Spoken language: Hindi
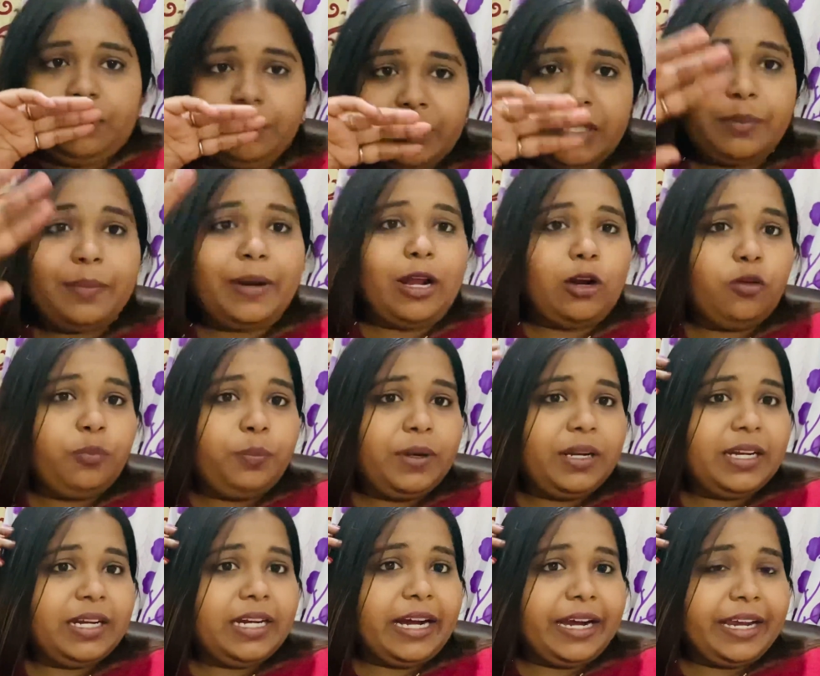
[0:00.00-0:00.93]
मेरे बालों
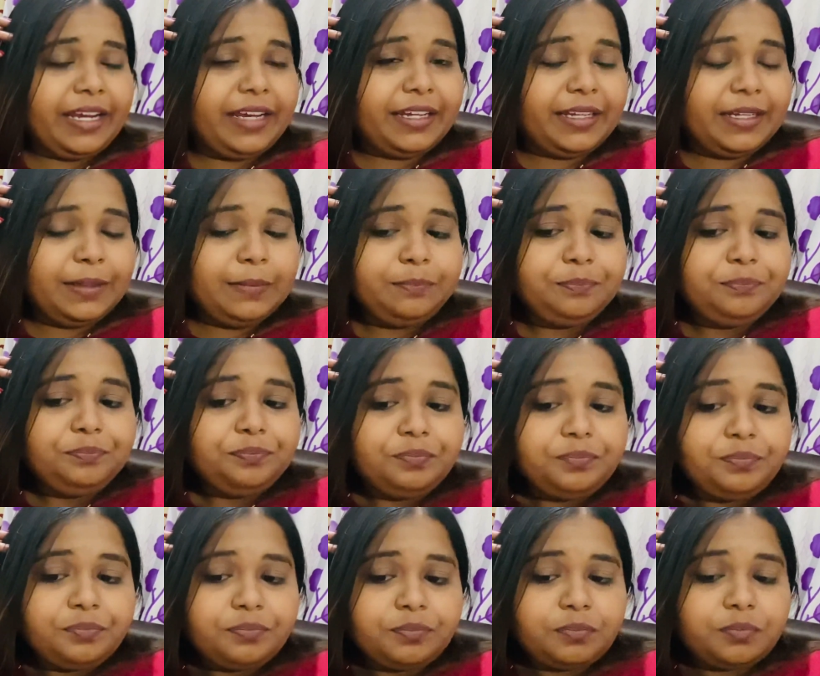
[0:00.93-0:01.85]
पर लगाया है
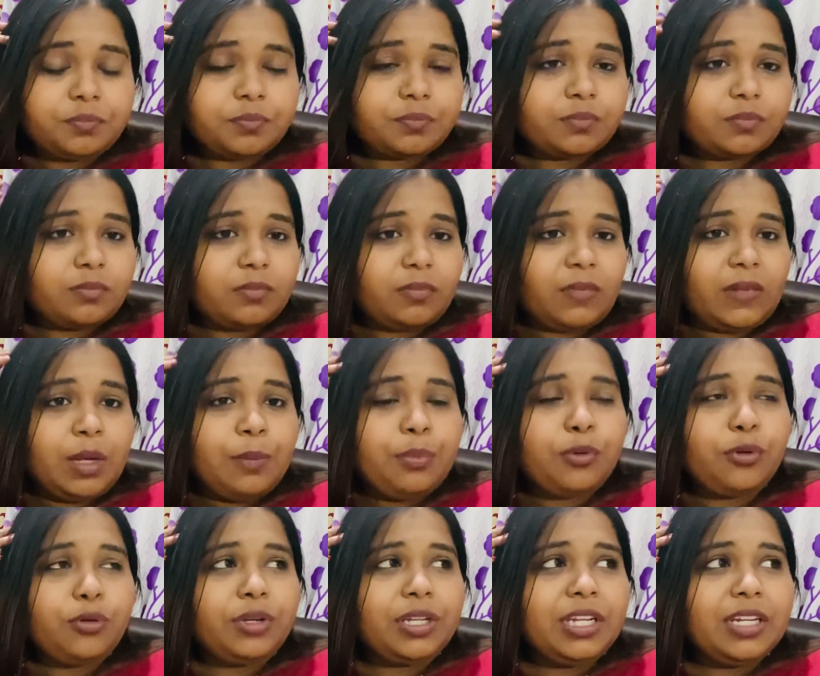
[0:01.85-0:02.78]

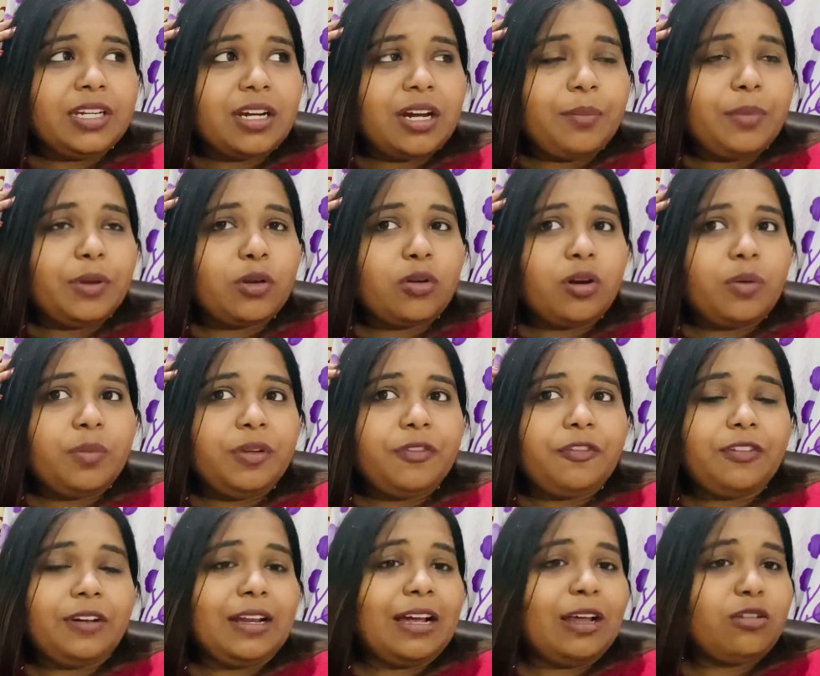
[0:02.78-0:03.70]
प्रोटीन का मेरे को
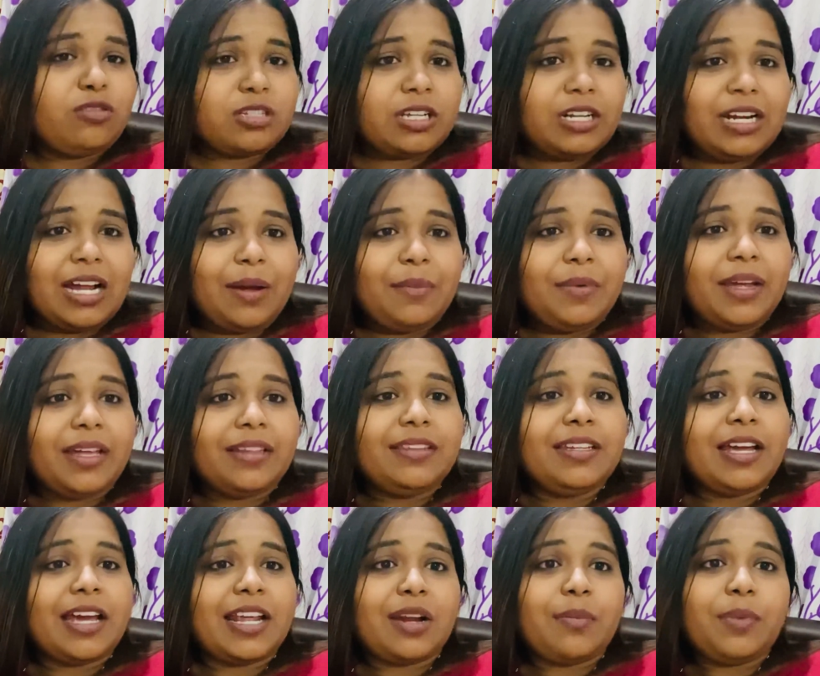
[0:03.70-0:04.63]
अभी फ़िलहाल उसका नाम
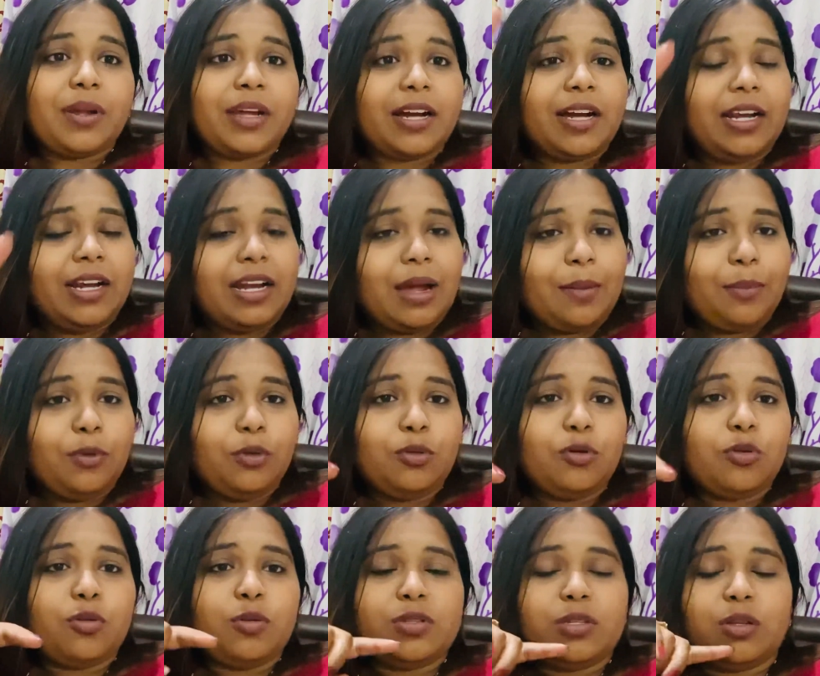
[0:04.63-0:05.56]
याद नहीं आ रहा मैं कल आप
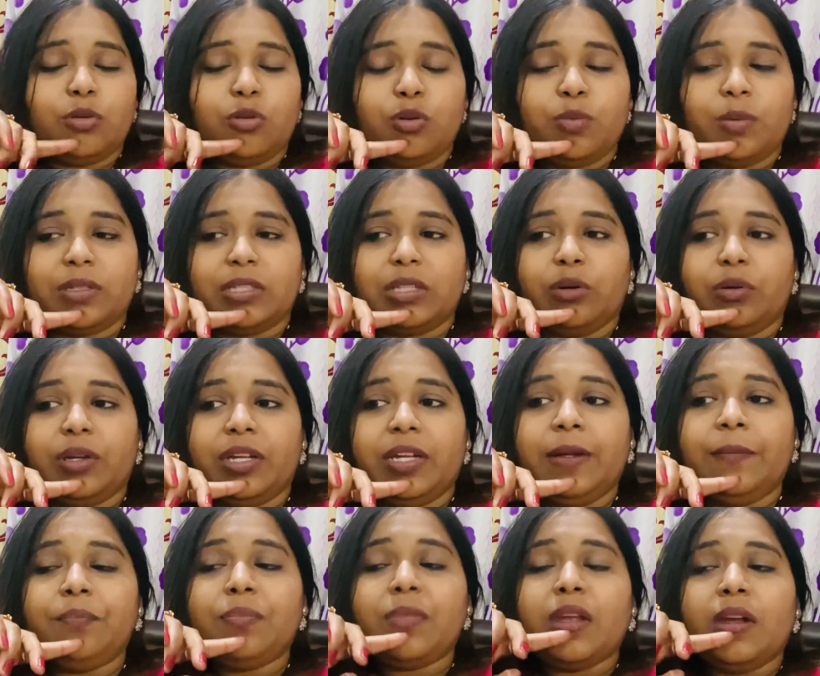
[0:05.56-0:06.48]
लोगों को ज़रूर
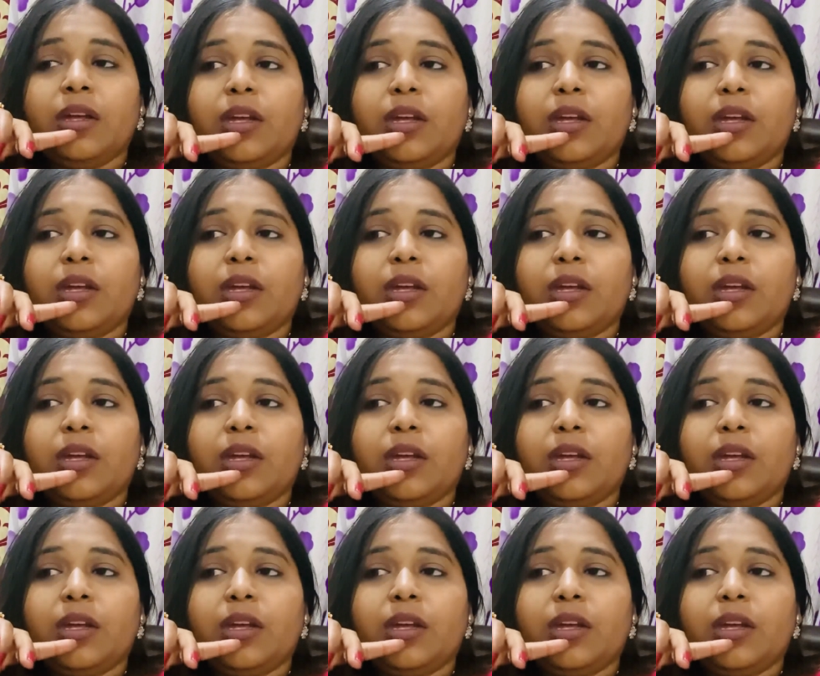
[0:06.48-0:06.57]
बताऊँगी